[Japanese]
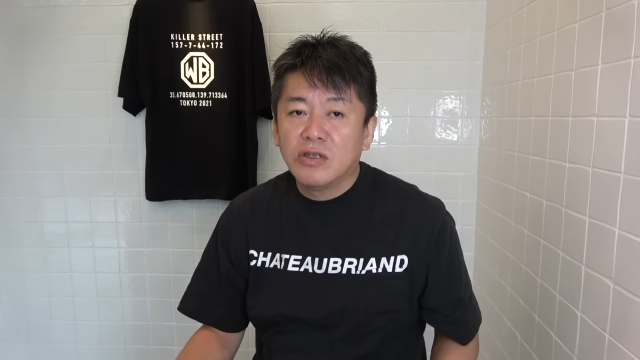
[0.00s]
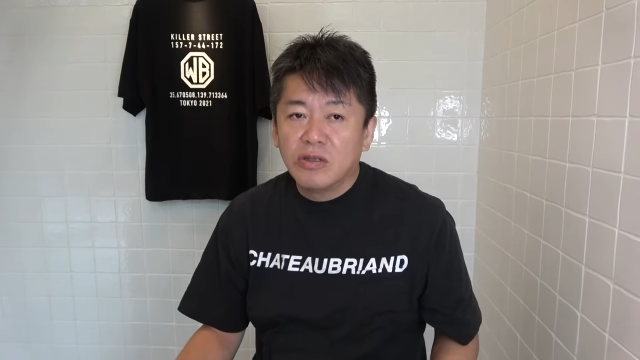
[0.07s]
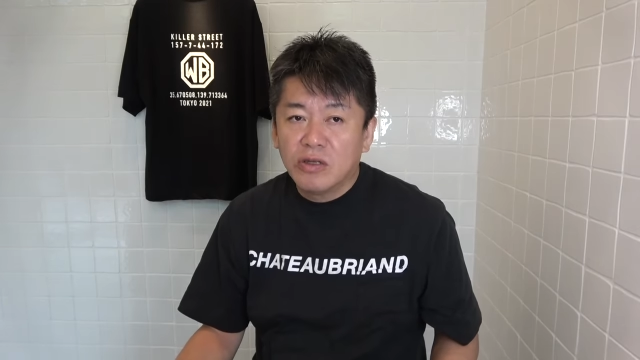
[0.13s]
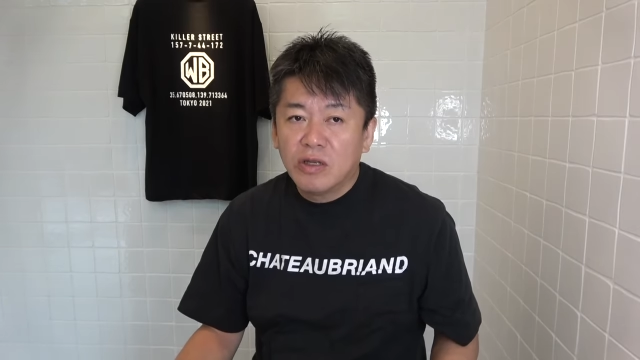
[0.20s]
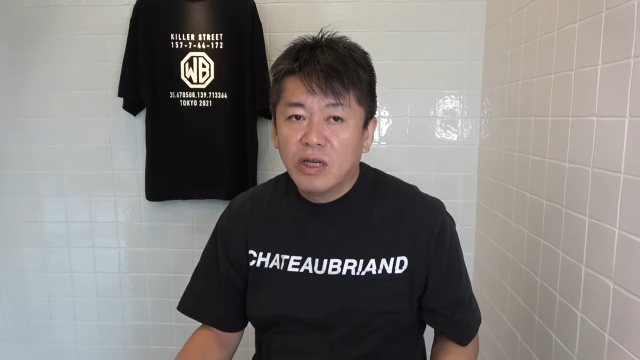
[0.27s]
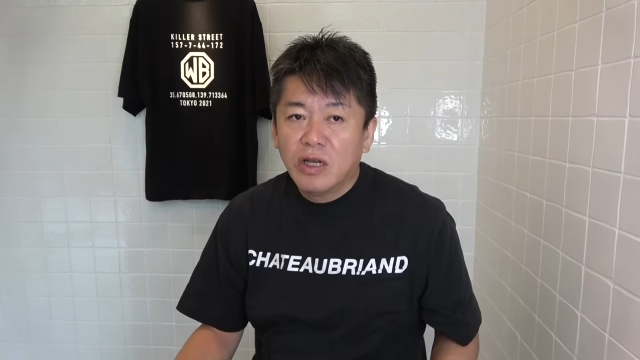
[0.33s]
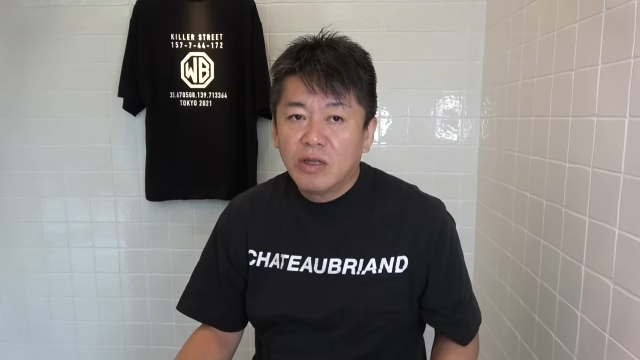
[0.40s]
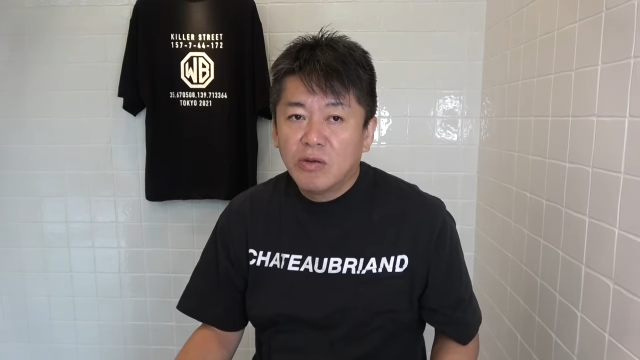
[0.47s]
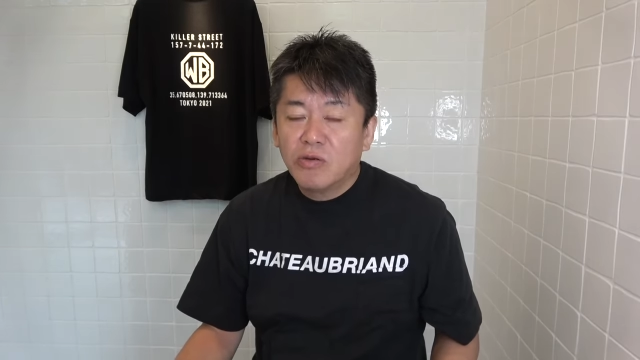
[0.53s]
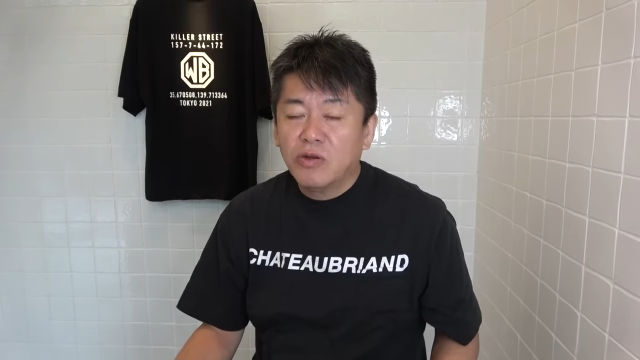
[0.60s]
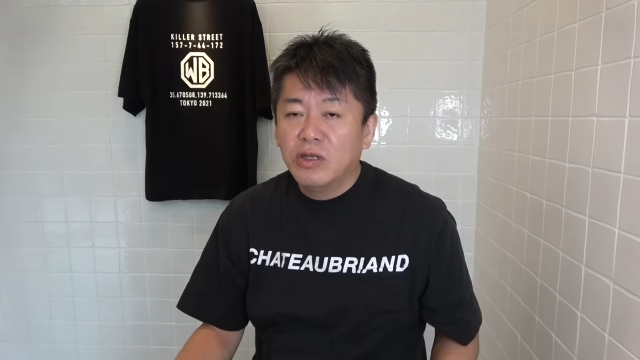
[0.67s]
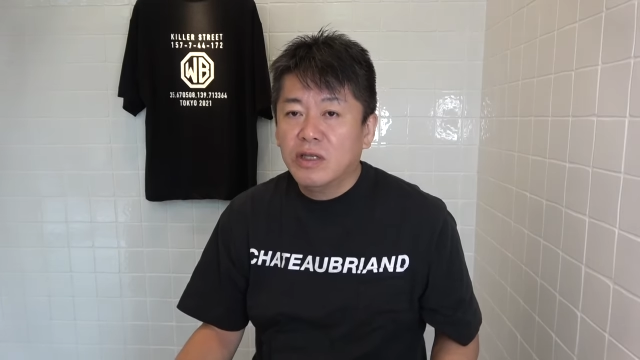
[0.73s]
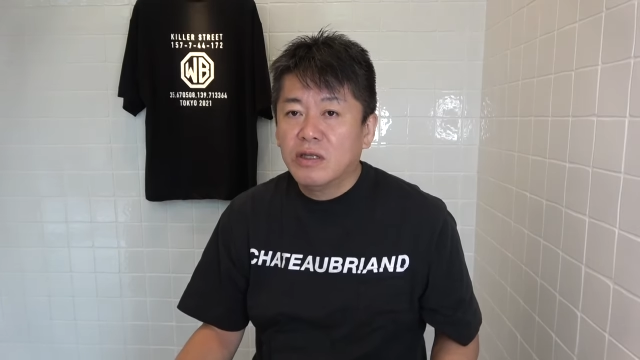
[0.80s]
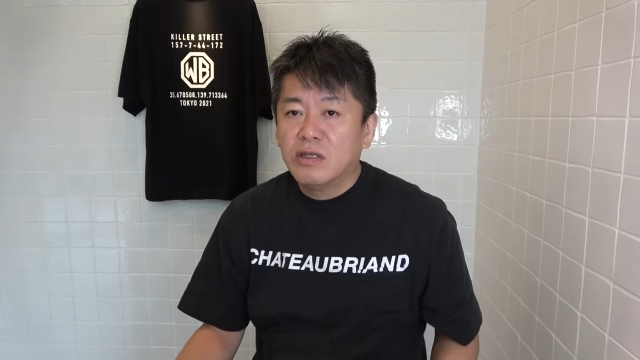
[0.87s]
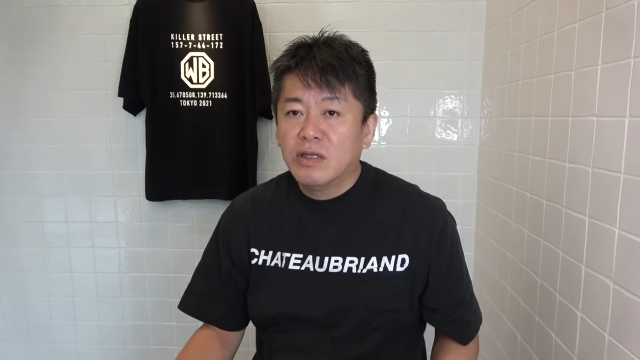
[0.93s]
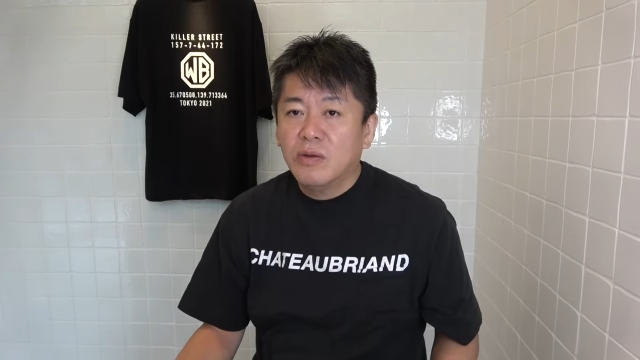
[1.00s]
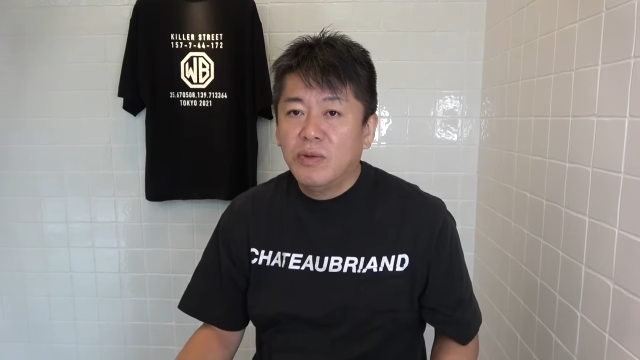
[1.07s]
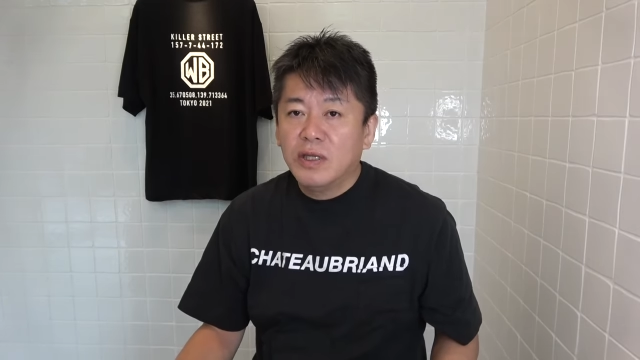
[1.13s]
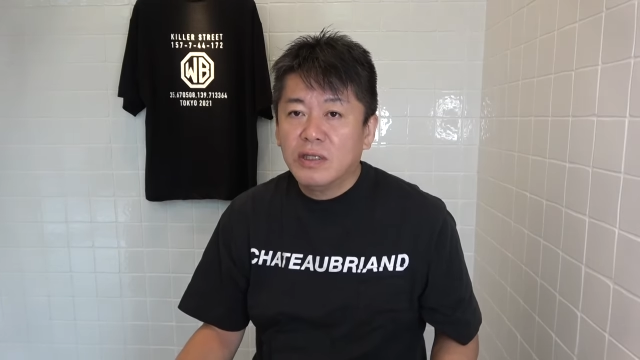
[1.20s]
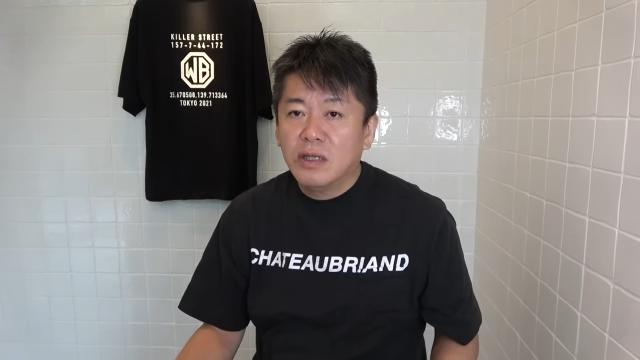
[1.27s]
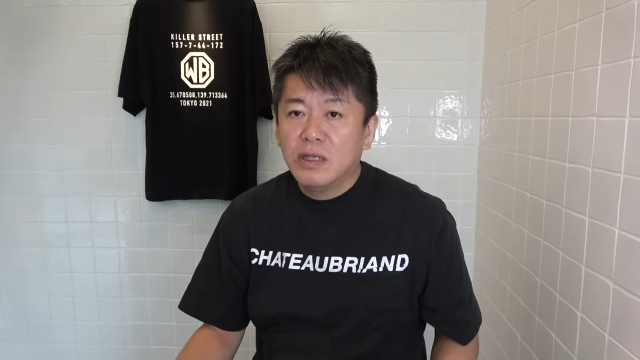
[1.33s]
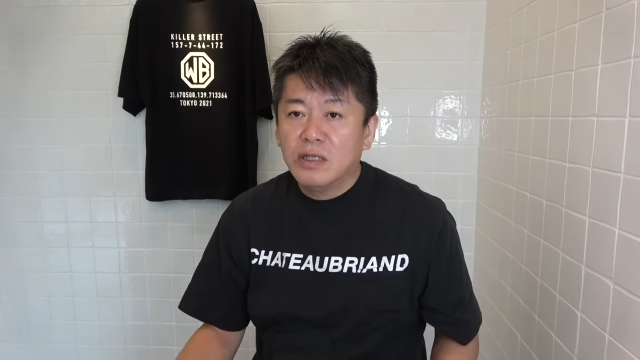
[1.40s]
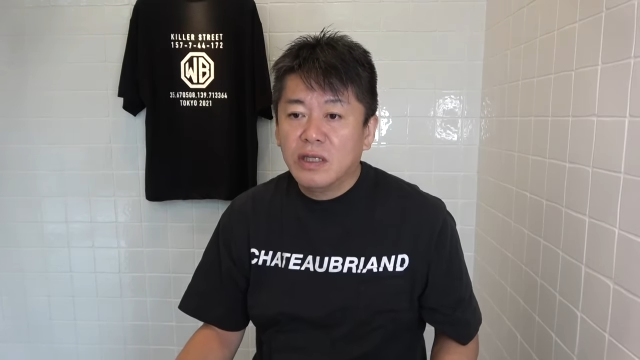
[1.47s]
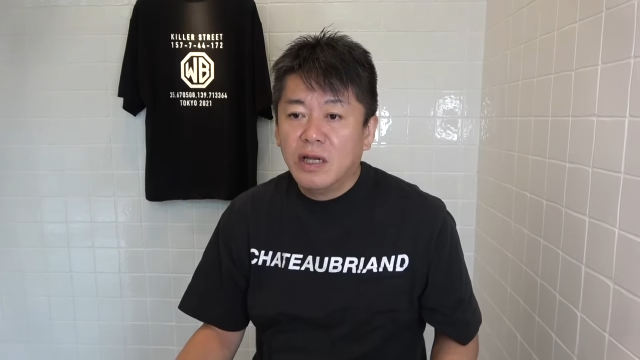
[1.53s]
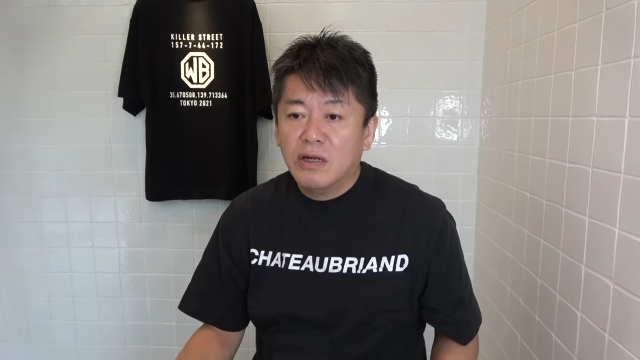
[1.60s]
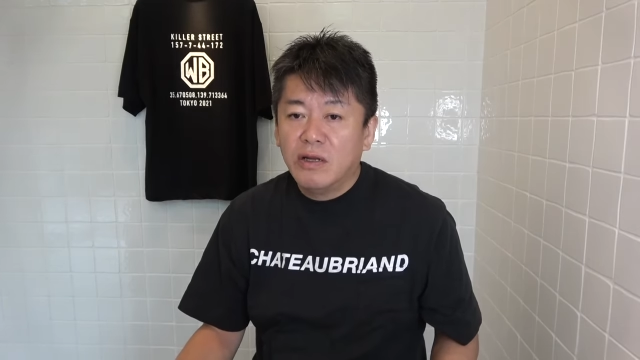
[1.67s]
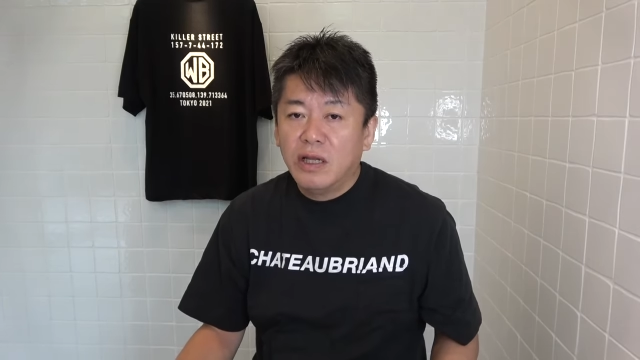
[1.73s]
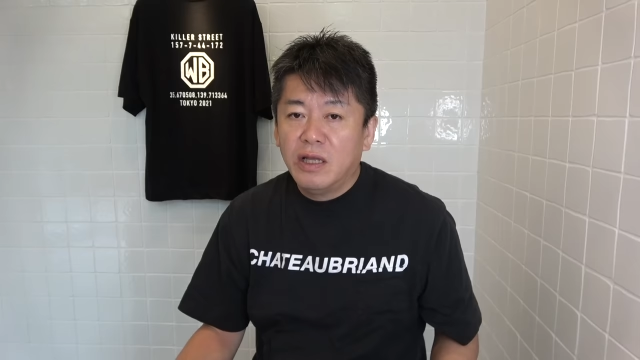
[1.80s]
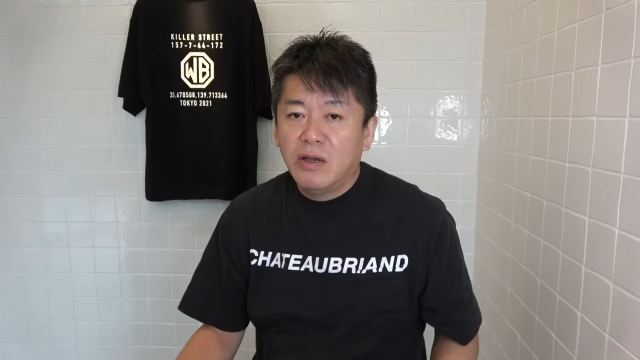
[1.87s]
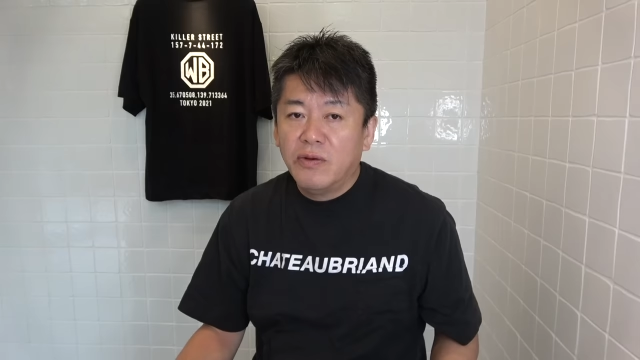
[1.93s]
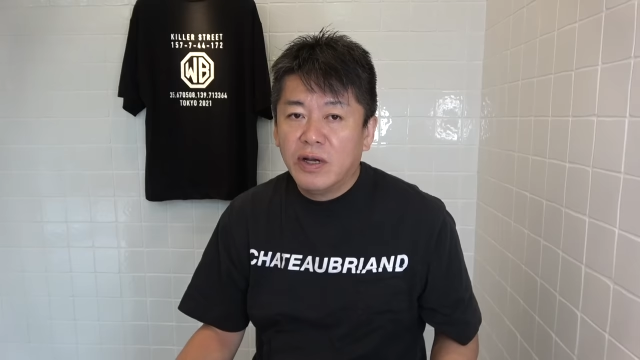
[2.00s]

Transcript: 種、特にですねメッセンジャー アールエヌエー